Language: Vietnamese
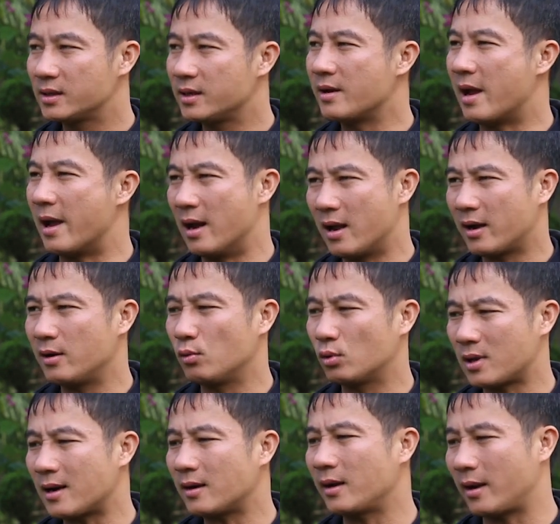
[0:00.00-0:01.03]
Thì đây là cái nút
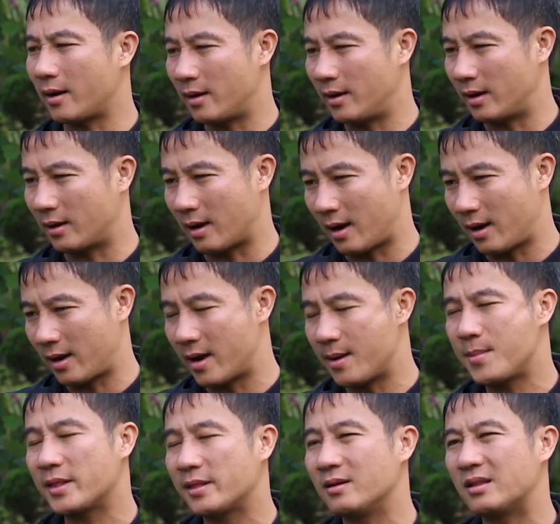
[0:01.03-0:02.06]
thắt để để các
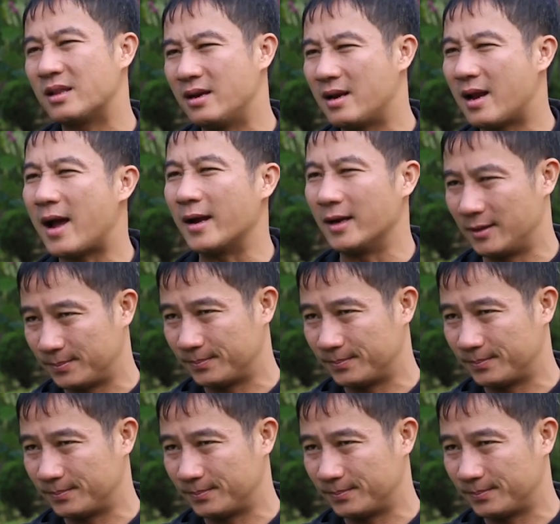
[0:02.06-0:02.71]
em phải tự tin lại.